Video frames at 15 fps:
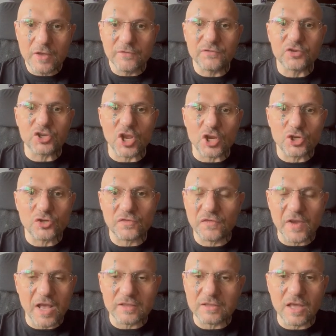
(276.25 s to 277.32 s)

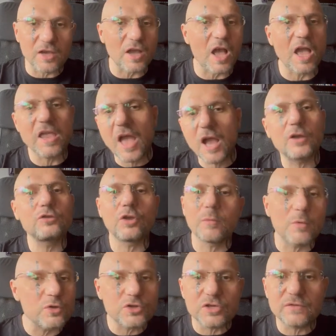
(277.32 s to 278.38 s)
wszechświata, a jak to
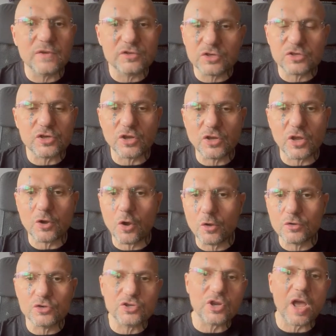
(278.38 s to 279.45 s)
możliwe, że się nie
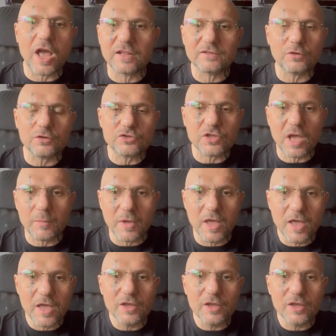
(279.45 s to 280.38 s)
kończy, a coś tam.